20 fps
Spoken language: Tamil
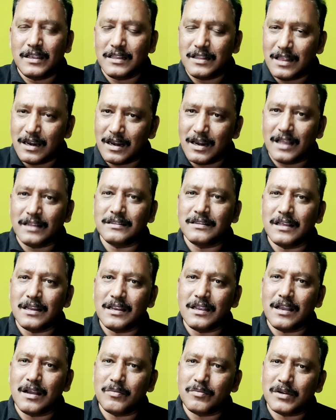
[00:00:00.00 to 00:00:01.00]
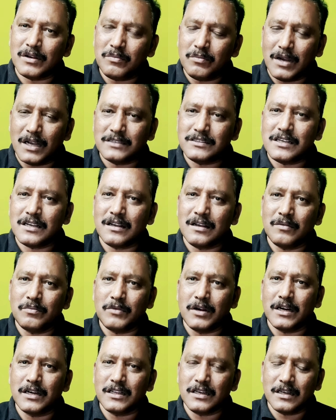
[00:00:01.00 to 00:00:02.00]
இதெல்லாம் தெரியாமல் பாஜக
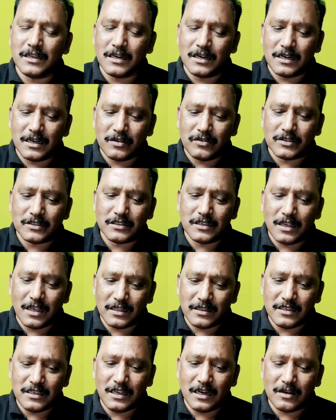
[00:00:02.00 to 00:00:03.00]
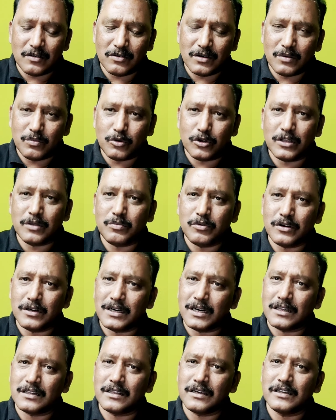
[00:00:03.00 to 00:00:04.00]
மாநிலங்களில் வந்து அதிக அளவில்
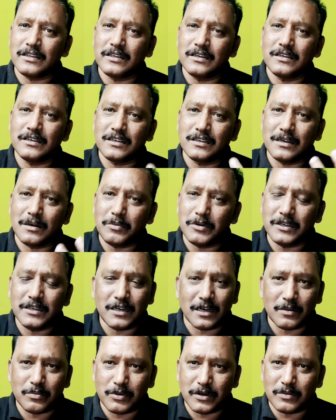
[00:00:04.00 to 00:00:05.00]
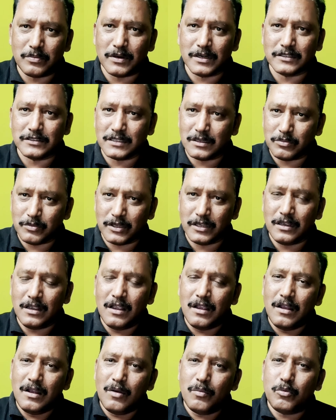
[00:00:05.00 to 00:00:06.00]
போதைப்பொருள் கடத்தல் இருக்குது அப்படின்னு எடப்பாடி பழனிசாமி
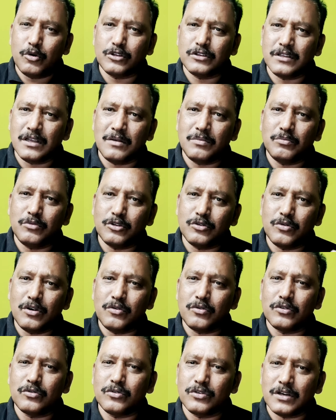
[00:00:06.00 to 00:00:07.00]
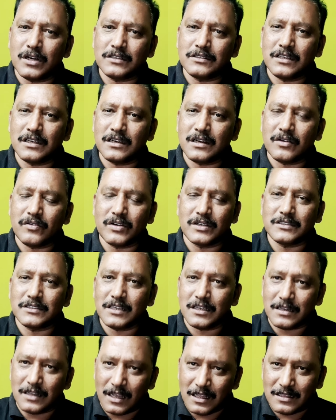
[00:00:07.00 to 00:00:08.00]
பொத்தாம் பொதுவாக ஒரு குற்றச்சாட்டை
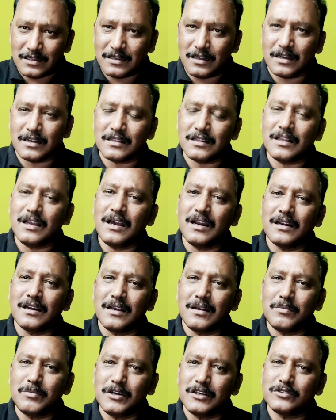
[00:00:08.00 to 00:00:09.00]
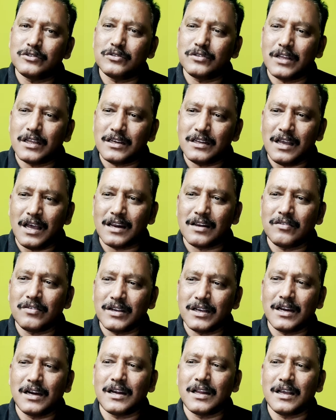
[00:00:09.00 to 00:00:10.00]
வச்சார் அதுக்காக தான் அண்ணாமலை சொன்னார்
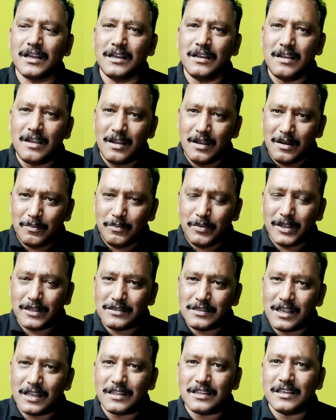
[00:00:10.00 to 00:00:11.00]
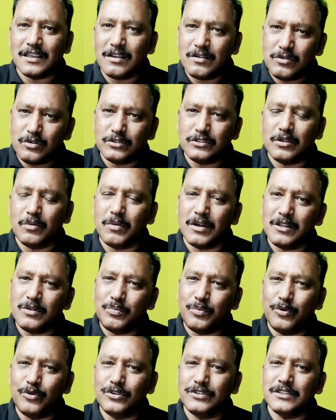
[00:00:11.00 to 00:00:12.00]
அறவேக்காடாக பேசாதீங்க கொஞ்சமாவது
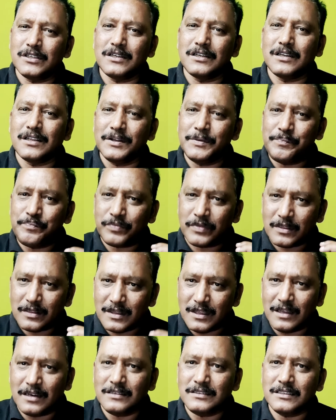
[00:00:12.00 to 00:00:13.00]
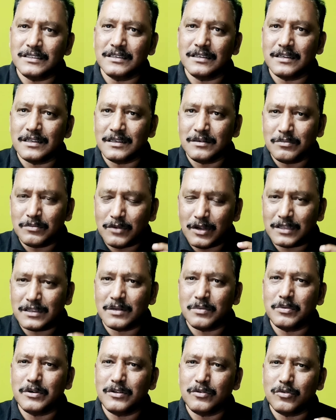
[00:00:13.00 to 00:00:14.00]
புரிஞ்சுக்கிட்டு தெரிஞ்சுக்கிட்டு
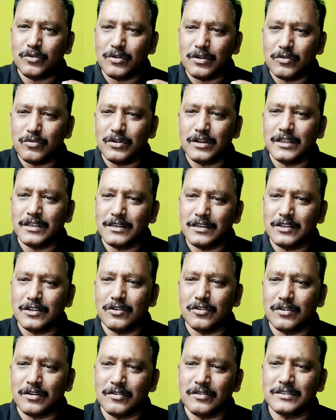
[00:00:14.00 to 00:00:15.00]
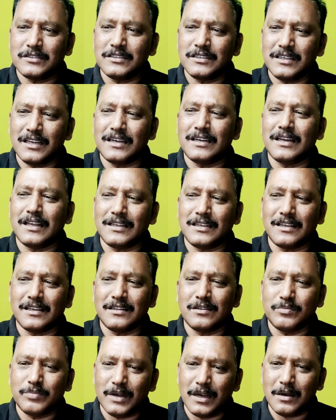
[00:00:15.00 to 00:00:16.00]
மற்றபடி உங்கள் கூட இருக்கிறவங்கள வச்சு என்ன
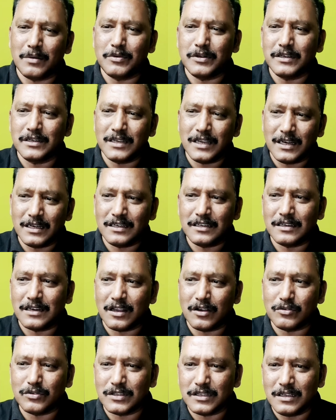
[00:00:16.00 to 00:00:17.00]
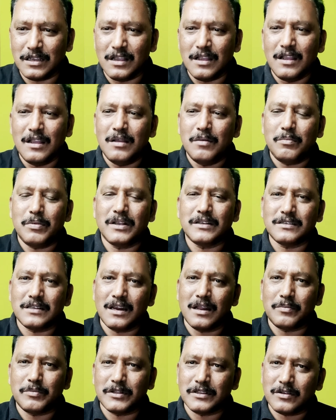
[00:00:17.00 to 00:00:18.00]
ஏதுப்பா அப்படின்னு கேட்டுட்டாவது
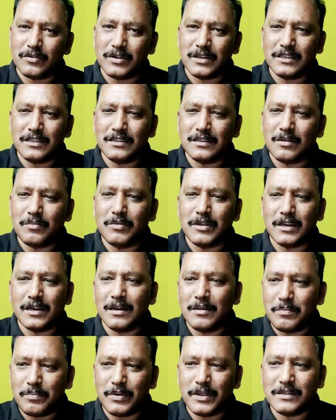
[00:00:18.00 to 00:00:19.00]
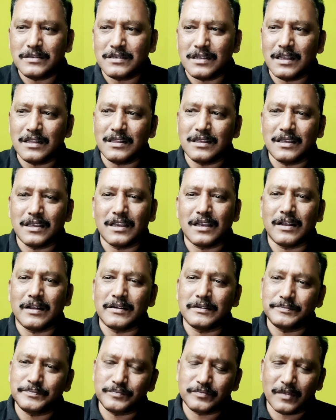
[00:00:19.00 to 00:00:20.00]
பேசலாமே தவிர இந்த மாதிரிலாம் பேசாதீங்க
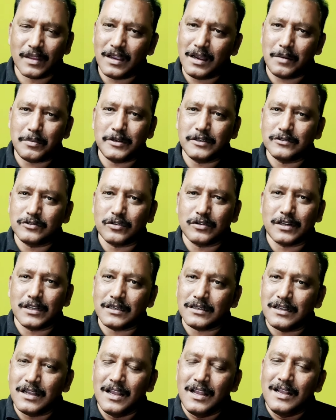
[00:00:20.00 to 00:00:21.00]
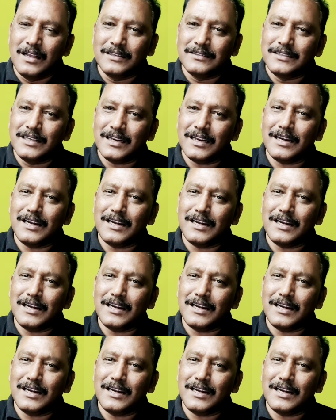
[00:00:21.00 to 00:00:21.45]
அப்படின்னு சொன்னார் சரி